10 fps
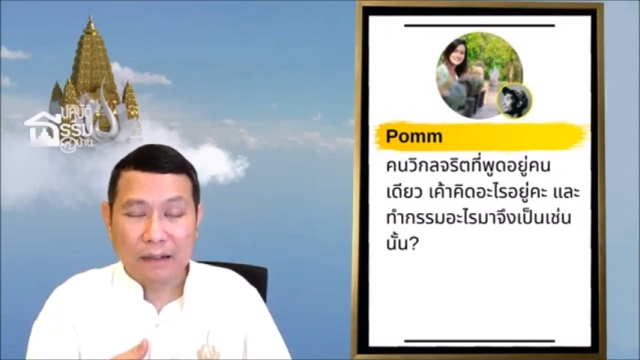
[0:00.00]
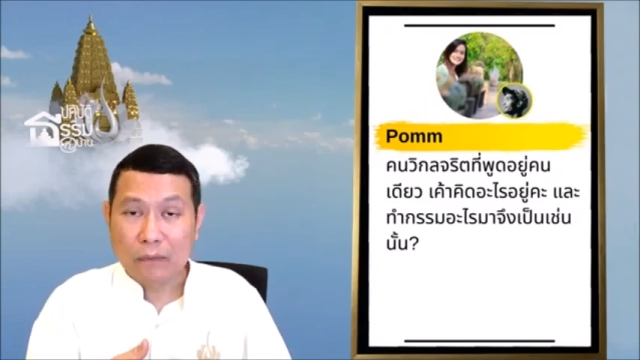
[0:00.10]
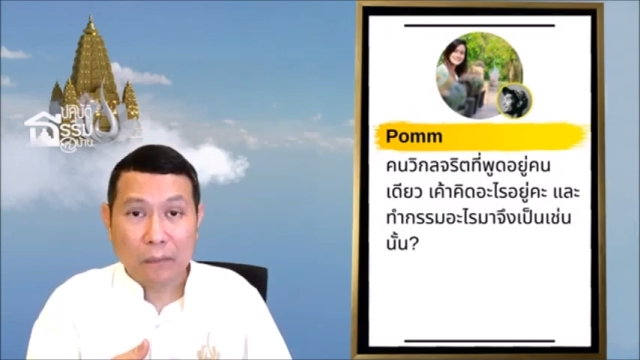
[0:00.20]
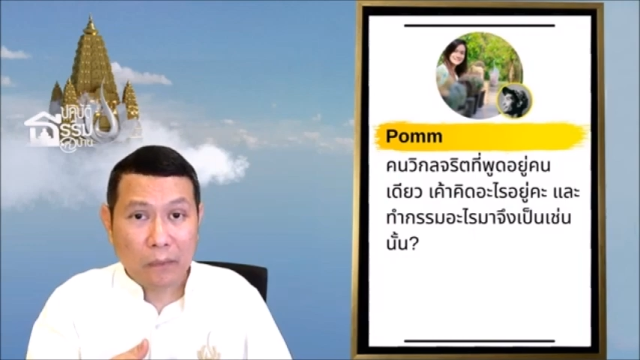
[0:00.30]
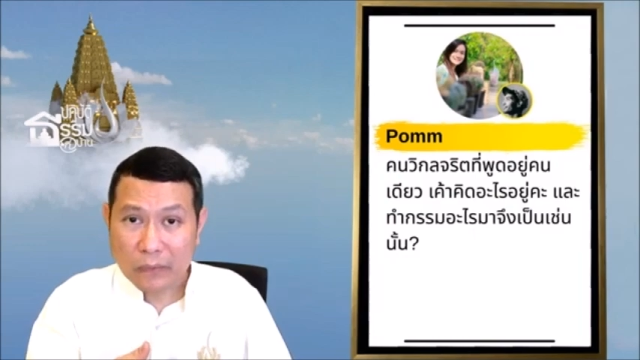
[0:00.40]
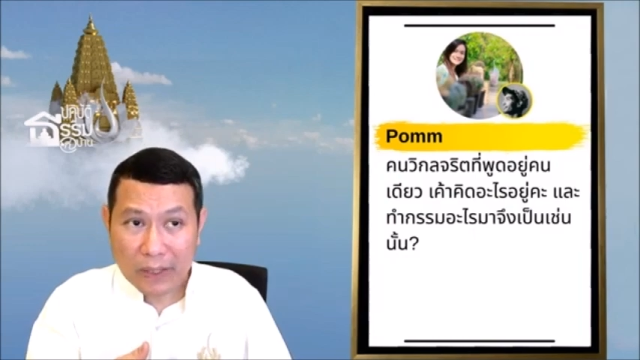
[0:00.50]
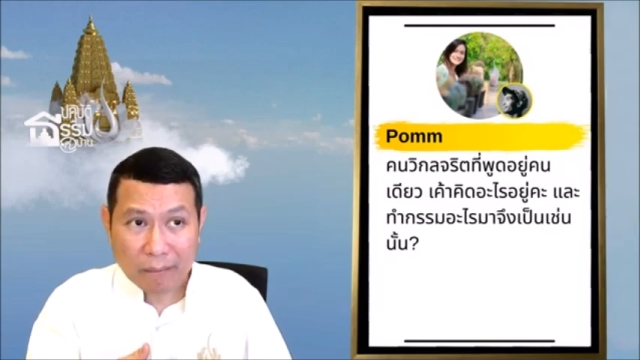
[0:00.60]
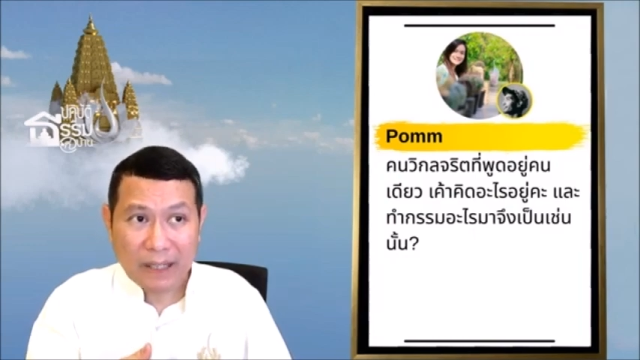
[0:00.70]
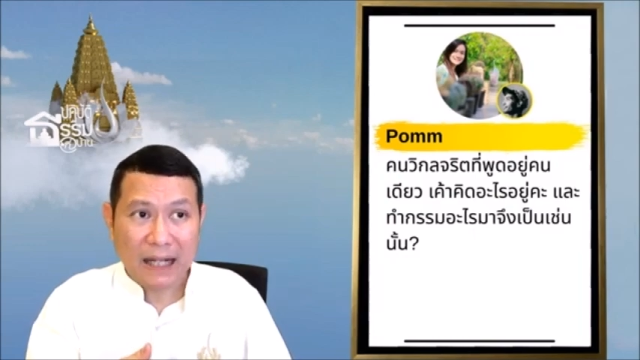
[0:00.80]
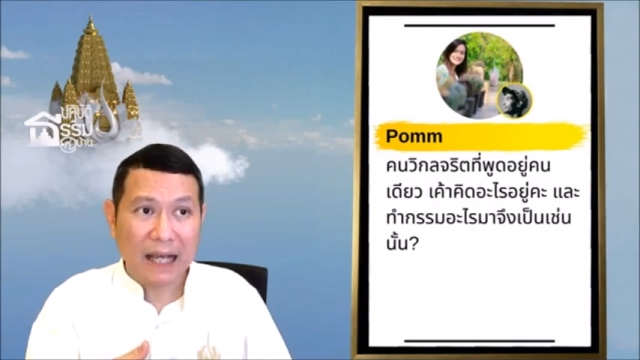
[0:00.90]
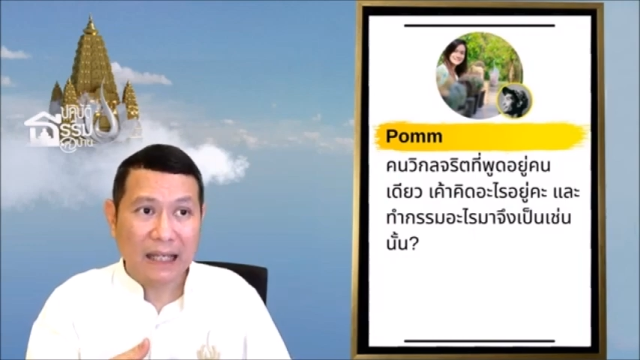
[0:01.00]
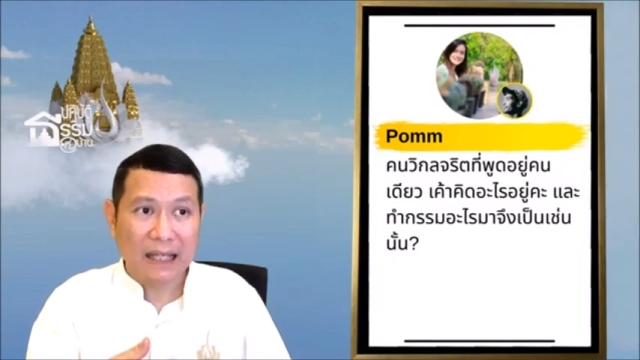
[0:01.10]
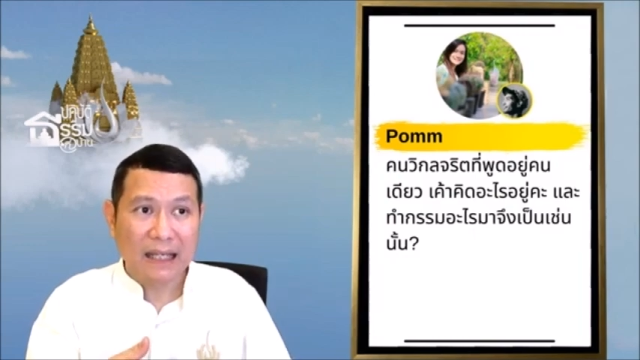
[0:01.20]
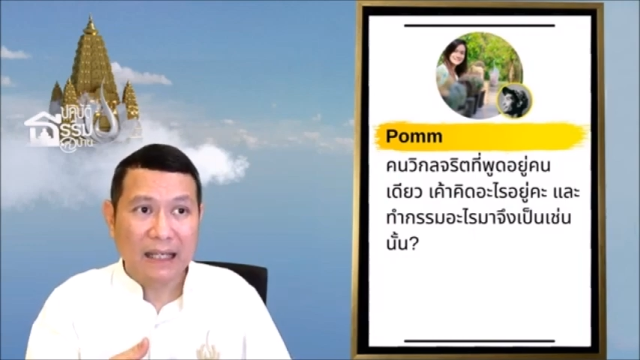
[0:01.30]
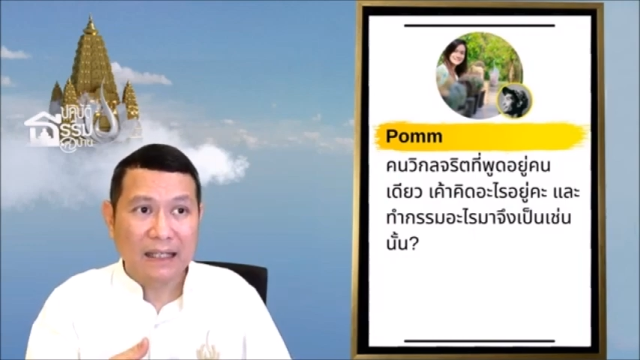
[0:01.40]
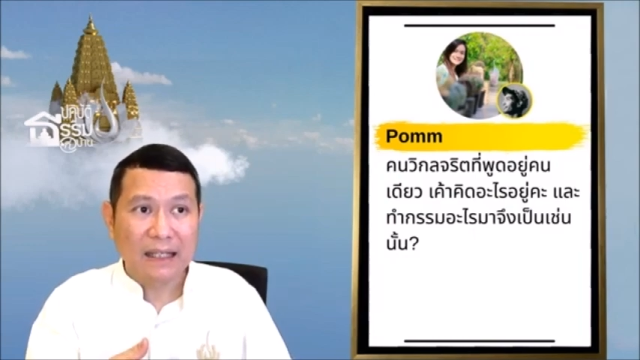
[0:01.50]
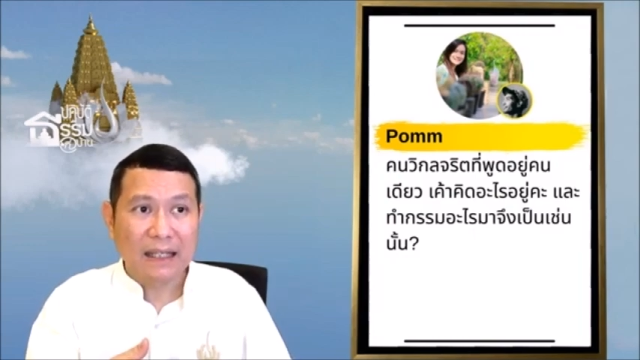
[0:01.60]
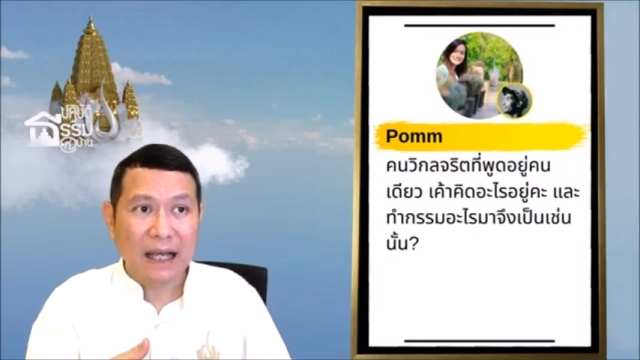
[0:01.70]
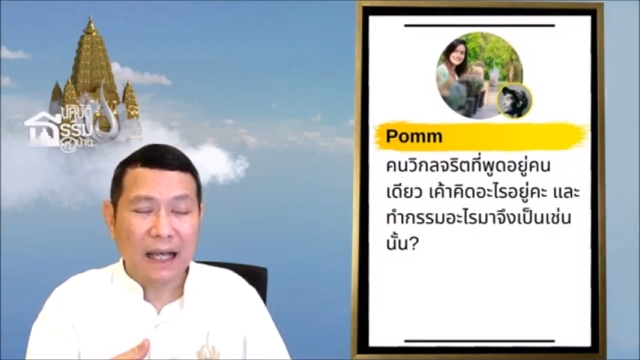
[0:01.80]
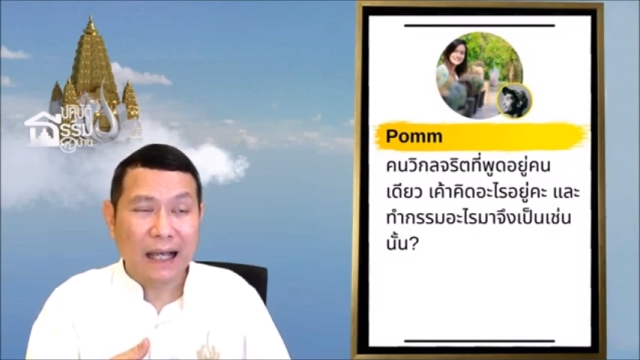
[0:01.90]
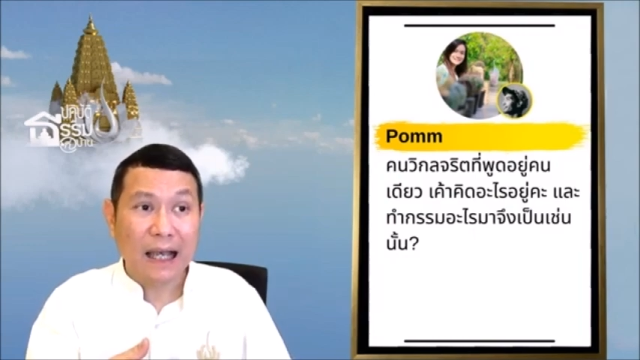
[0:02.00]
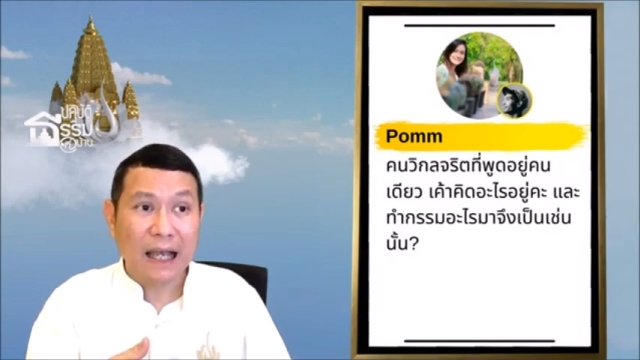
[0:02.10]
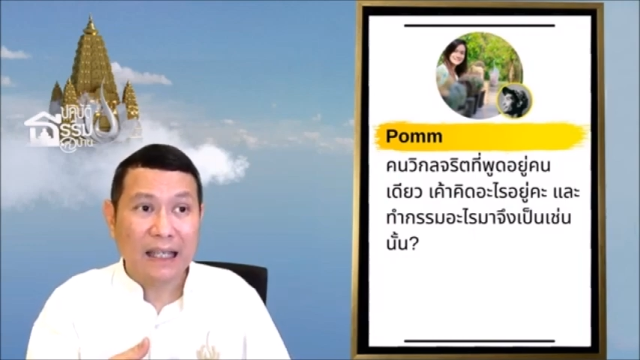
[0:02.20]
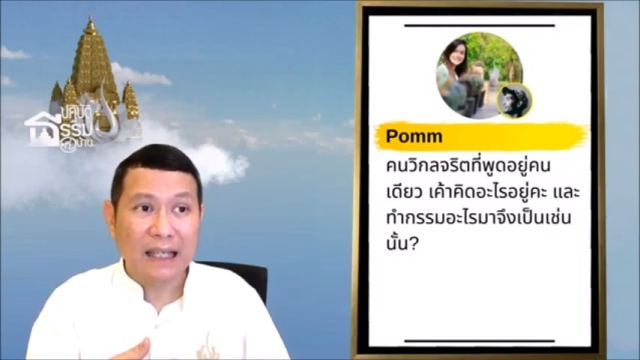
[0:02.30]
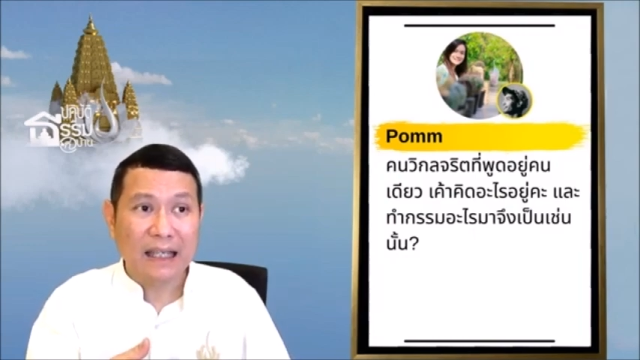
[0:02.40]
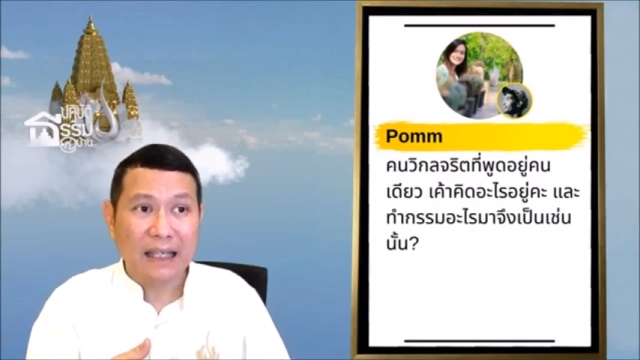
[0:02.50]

ควบคุมตัวเองไม่ได้ ที่จะให้